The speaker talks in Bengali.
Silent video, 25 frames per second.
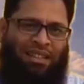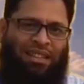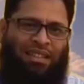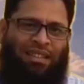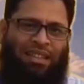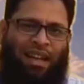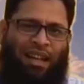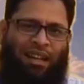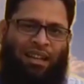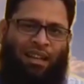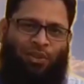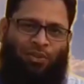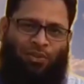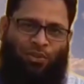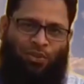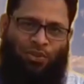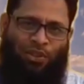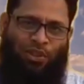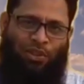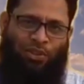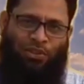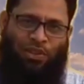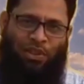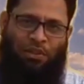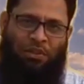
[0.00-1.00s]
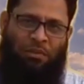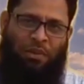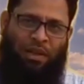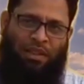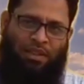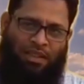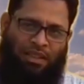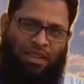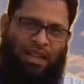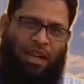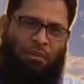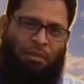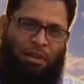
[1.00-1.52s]
সেদিন আল্লাহ রসুল সাল্লাহামের
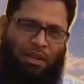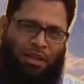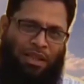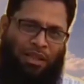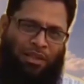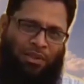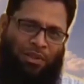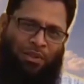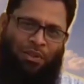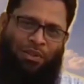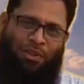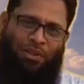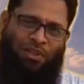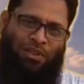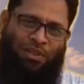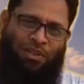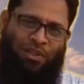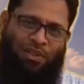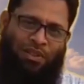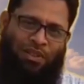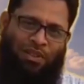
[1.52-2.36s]
বাড়িতে খাবার কি ছিল